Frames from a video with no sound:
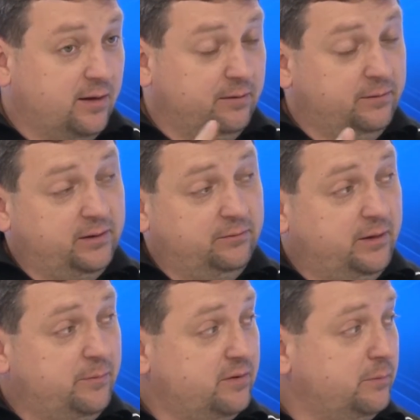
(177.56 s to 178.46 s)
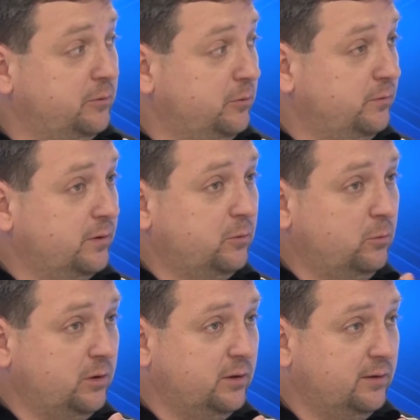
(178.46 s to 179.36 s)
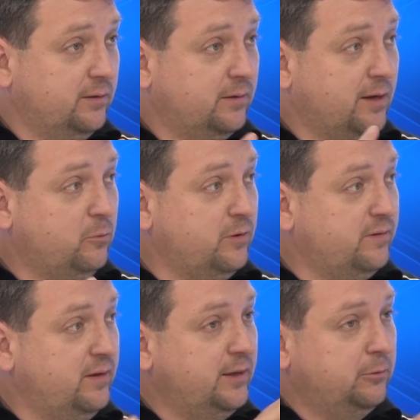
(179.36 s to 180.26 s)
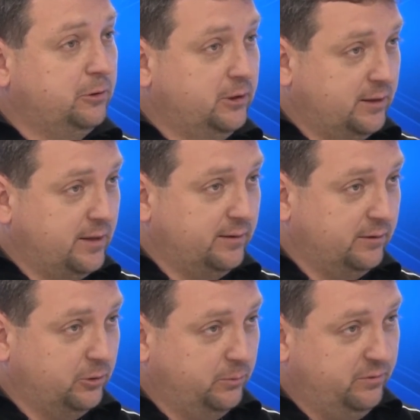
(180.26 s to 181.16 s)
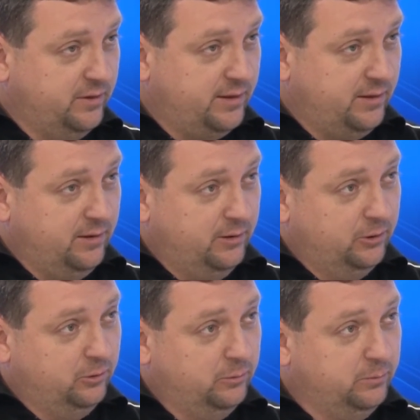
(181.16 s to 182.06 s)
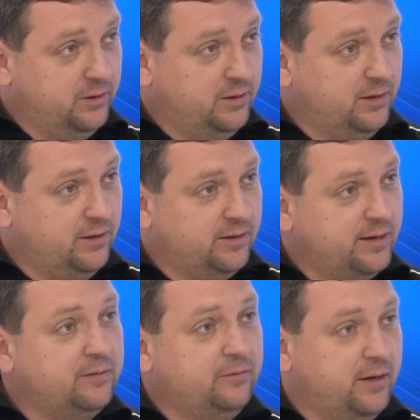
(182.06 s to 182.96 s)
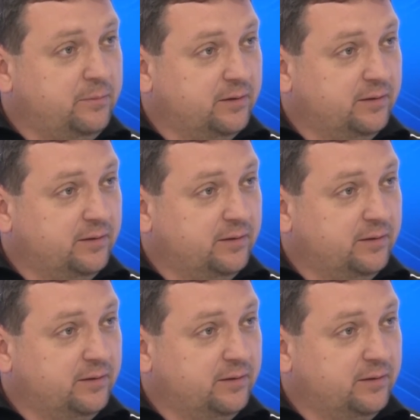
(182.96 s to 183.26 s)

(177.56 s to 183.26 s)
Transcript: А в это время смотрю вокруг, какой следующий кадр, чтобы взять, чтобы не терять время.